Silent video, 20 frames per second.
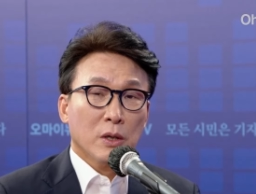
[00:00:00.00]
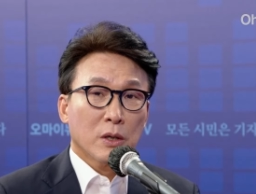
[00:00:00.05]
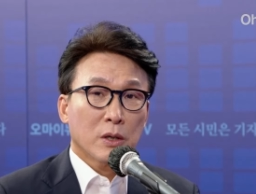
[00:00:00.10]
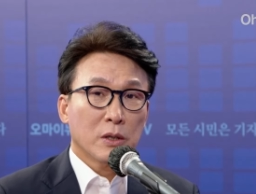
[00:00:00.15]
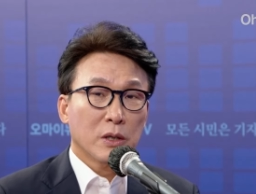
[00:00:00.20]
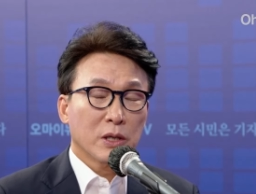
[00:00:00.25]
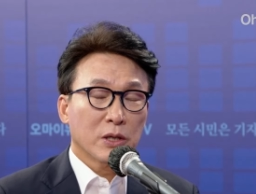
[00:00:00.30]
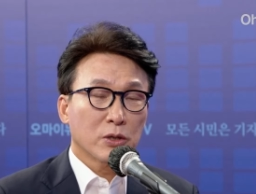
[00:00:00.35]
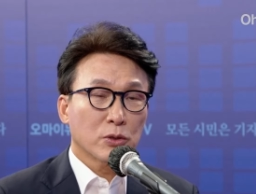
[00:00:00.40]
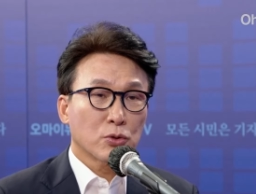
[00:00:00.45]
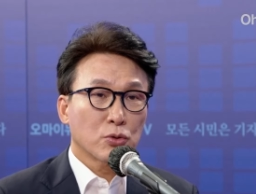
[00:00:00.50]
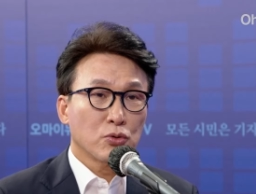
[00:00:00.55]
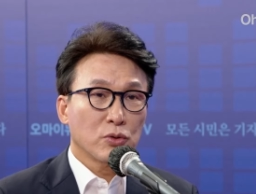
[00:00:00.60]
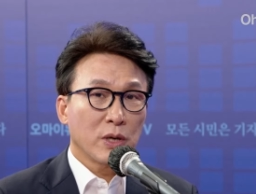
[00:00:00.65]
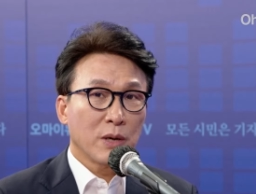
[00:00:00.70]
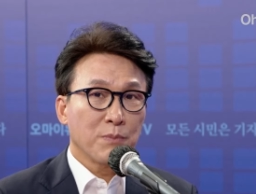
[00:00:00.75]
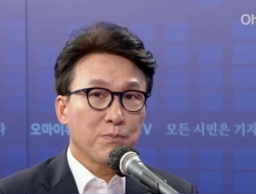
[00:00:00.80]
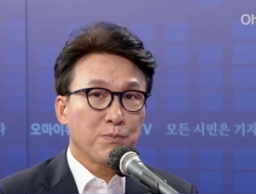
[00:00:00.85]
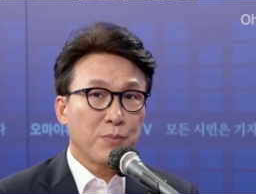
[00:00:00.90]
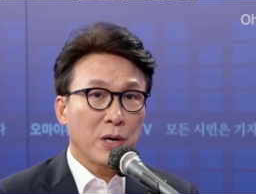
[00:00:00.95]
그래서
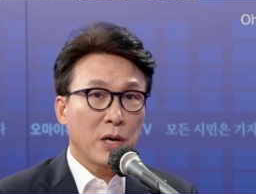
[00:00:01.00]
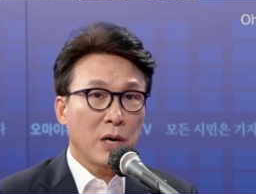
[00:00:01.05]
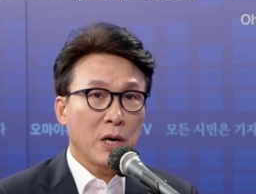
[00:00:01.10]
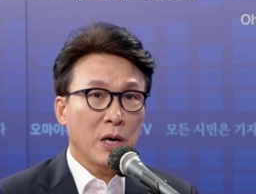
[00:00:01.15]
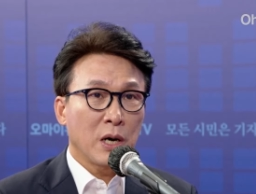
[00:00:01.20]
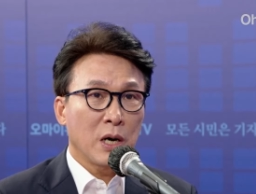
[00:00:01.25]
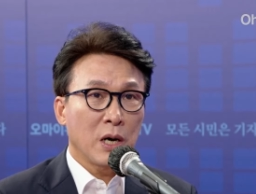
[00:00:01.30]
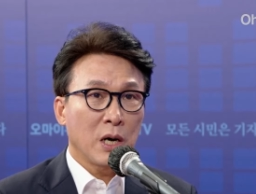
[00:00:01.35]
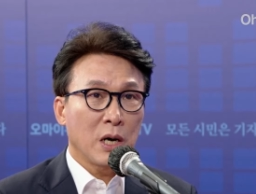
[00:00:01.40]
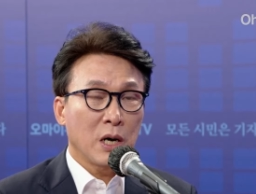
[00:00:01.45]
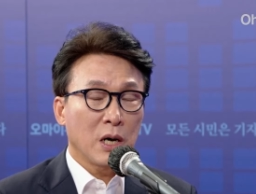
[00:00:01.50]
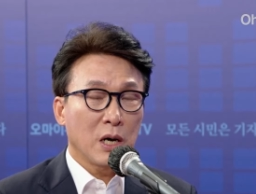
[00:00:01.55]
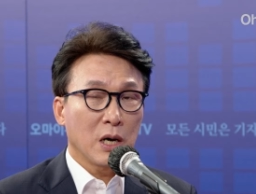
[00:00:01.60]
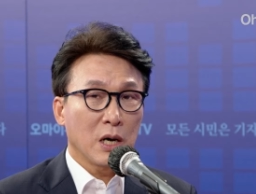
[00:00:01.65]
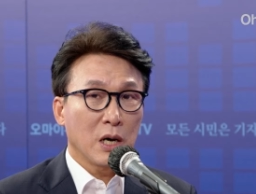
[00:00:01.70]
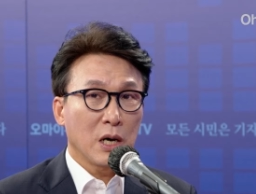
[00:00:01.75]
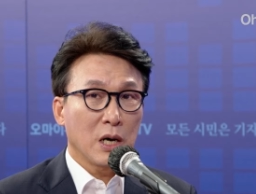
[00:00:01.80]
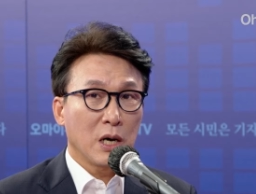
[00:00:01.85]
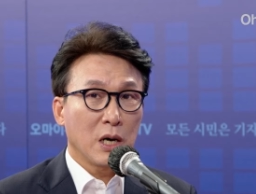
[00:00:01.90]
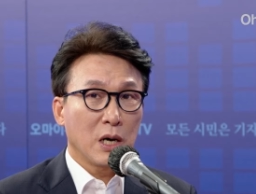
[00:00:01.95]

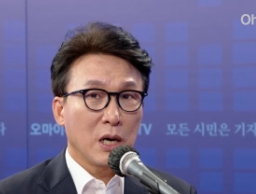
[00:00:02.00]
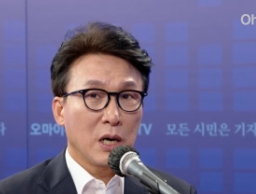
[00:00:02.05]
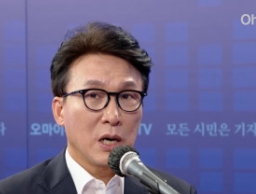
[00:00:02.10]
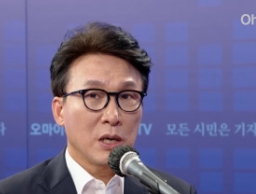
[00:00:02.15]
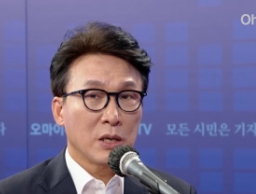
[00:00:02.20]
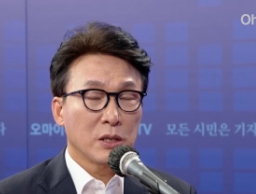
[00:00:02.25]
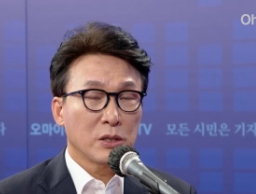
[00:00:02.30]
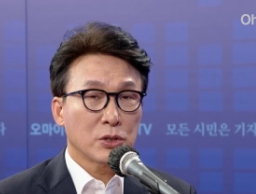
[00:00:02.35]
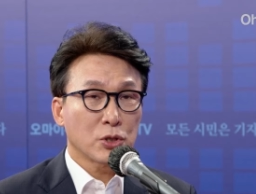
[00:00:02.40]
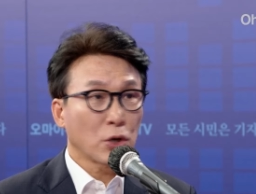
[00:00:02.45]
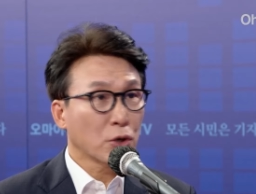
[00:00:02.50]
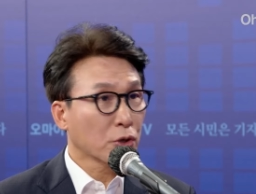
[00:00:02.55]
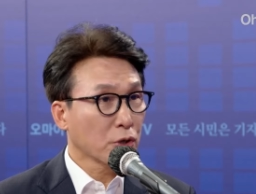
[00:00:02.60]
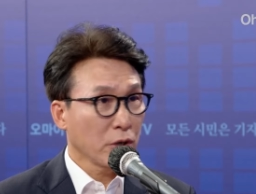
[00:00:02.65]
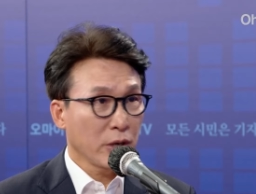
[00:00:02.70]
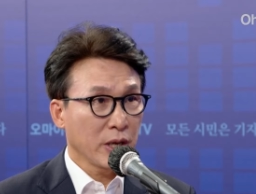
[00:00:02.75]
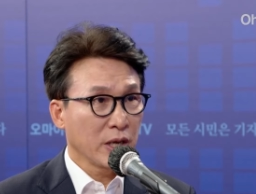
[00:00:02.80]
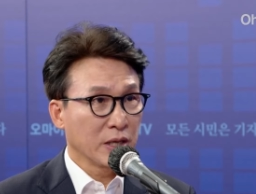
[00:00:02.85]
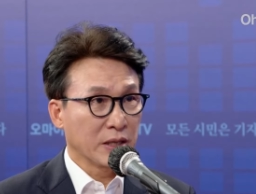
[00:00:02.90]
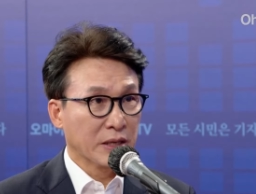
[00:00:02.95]
중한파를
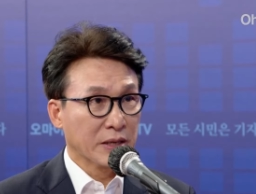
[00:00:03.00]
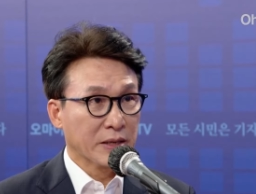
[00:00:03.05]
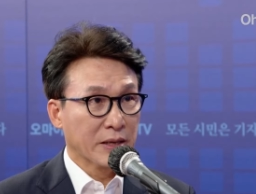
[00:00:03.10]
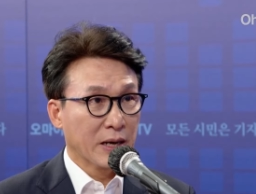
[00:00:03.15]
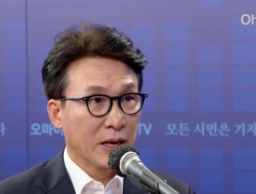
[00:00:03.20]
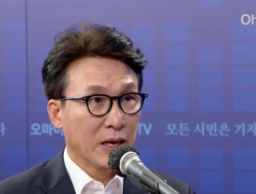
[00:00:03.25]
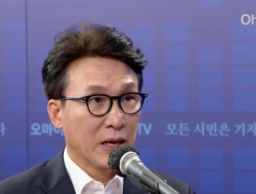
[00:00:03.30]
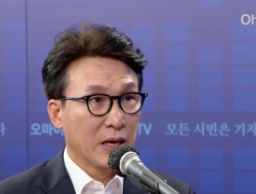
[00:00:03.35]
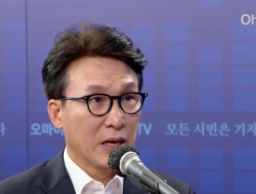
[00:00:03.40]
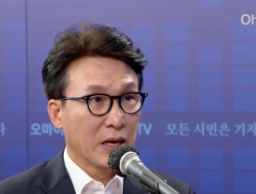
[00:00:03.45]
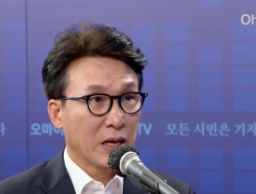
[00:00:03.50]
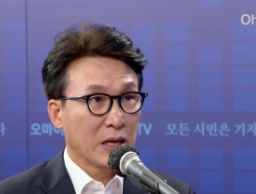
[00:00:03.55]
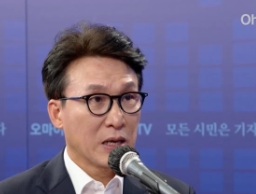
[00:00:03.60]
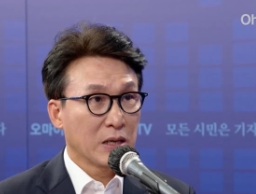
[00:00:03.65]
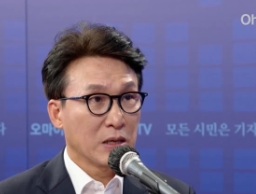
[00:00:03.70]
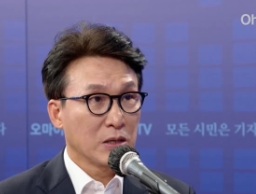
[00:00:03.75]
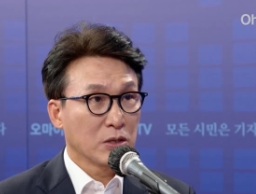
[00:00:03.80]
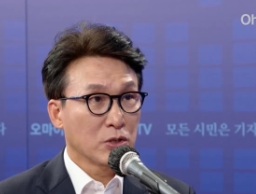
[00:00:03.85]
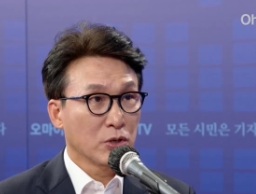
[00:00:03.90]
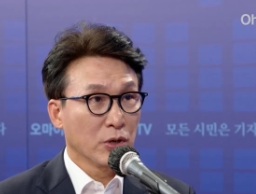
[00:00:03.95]
척결해야 된다.
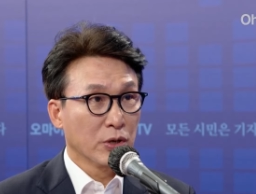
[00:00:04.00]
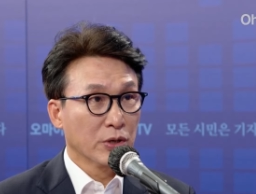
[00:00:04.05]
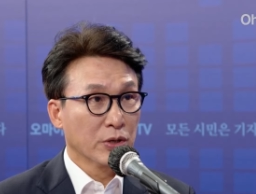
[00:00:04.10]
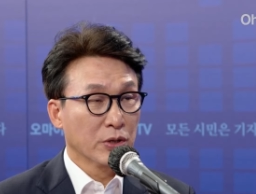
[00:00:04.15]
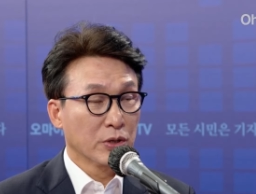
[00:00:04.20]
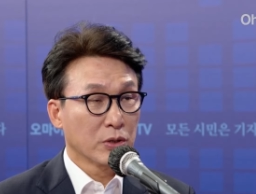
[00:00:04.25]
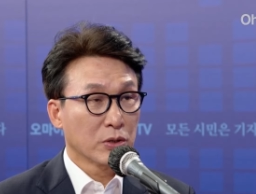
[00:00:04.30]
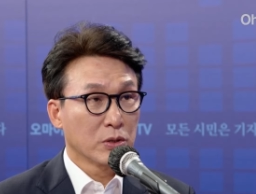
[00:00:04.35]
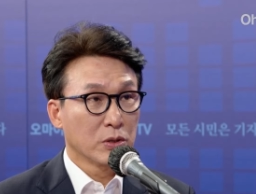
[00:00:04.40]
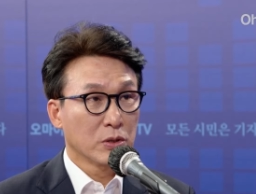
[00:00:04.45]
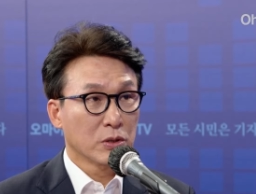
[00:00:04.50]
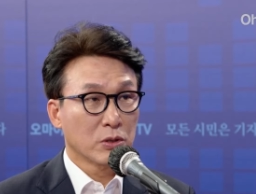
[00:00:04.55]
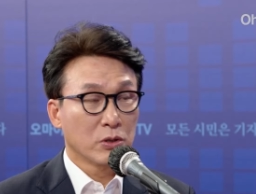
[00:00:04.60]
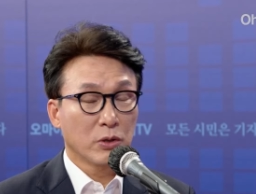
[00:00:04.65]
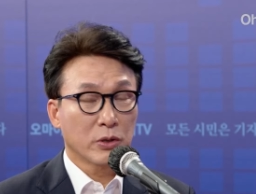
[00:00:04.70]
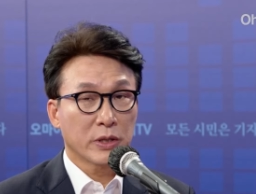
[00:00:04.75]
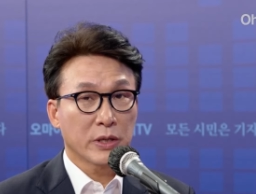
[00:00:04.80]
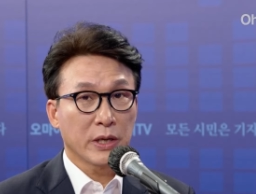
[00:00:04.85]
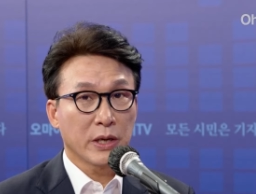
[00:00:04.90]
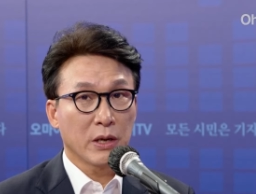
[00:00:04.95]
저희는 그 음.
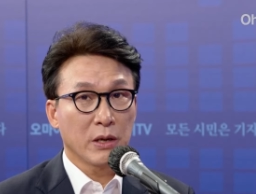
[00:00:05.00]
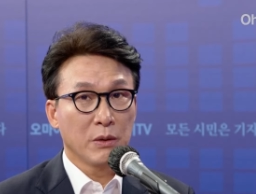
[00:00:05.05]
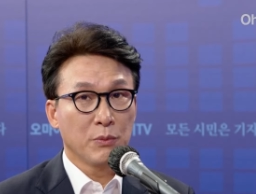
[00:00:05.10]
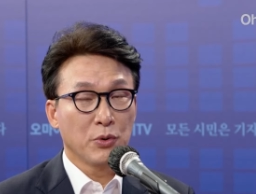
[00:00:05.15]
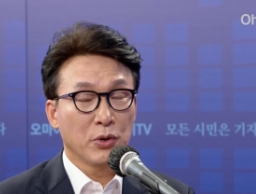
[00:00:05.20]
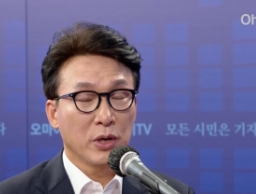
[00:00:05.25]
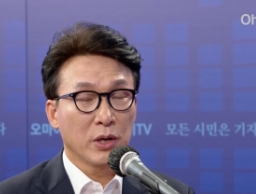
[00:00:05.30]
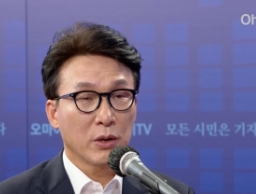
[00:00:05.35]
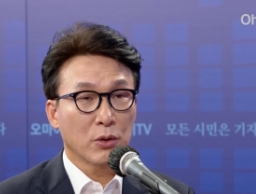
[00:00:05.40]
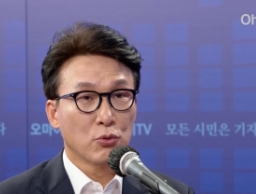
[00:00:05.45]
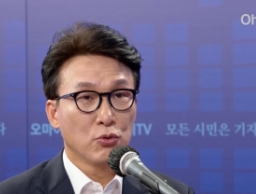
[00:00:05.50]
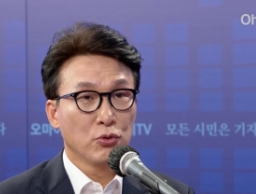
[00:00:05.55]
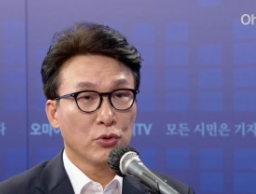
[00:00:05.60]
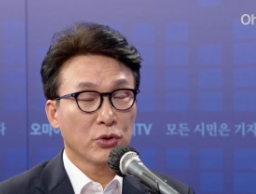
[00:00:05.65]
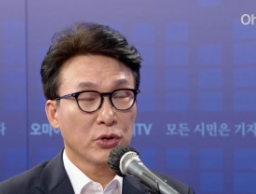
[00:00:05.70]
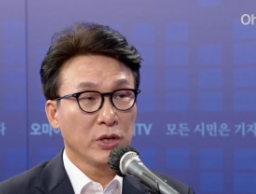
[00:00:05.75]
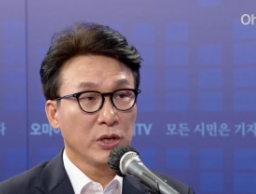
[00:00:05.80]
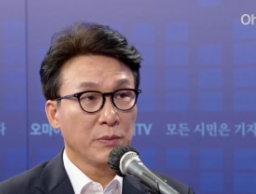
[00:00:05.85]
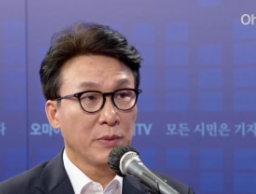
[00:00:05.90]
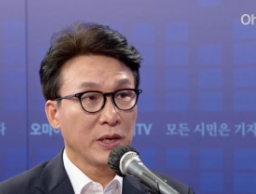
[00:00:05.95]
거기에 이번에
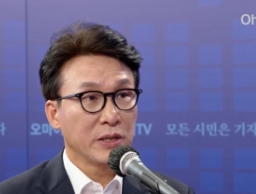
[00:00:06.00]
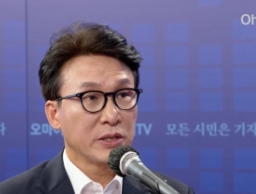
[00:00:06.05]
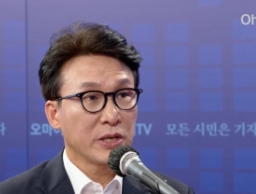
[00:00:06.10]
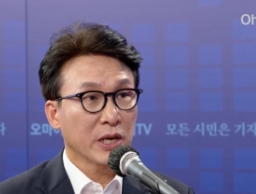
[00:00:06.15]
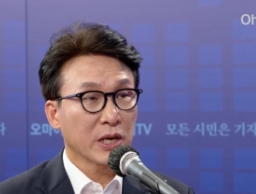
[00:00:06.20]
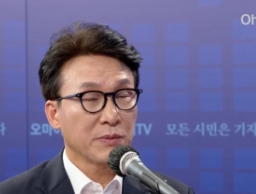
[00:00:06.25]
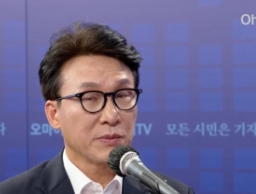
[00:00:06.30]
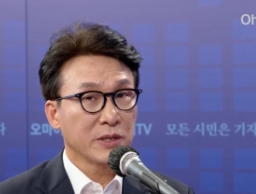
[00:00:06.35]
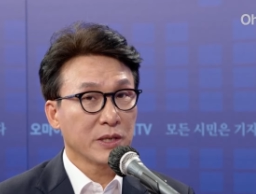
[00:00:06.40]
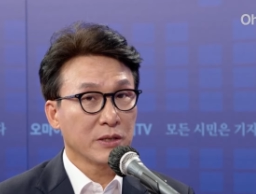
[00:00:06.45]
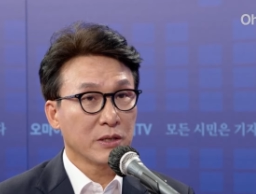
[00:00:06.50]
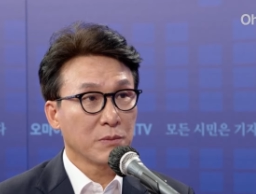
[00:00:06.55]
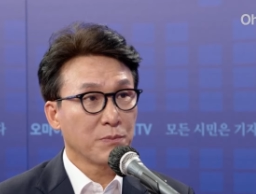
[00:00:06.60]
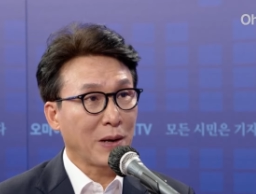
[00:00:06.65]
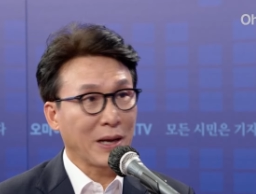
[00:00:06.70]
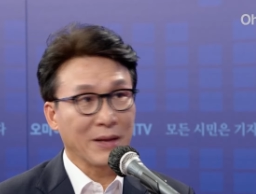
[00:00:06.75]
군기 위반 책임자들